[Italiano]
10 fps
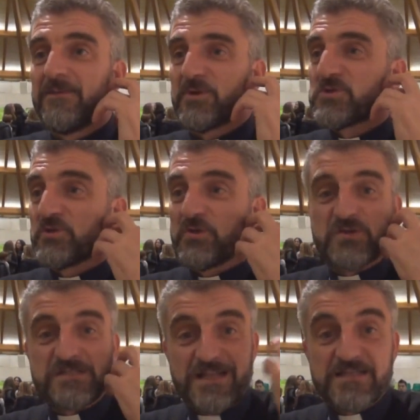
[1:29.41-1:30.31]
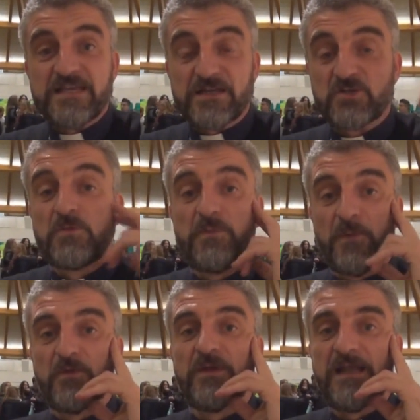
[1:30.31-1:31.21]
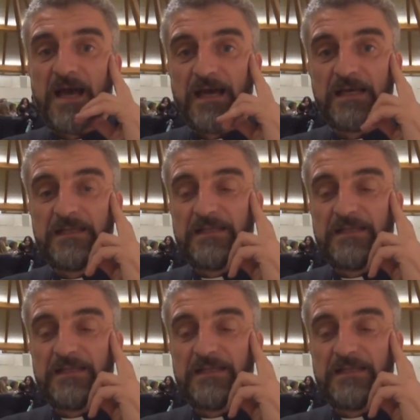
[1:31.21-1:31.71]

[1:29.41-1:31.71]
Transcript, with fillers: possono slanciarsi un po' più in là.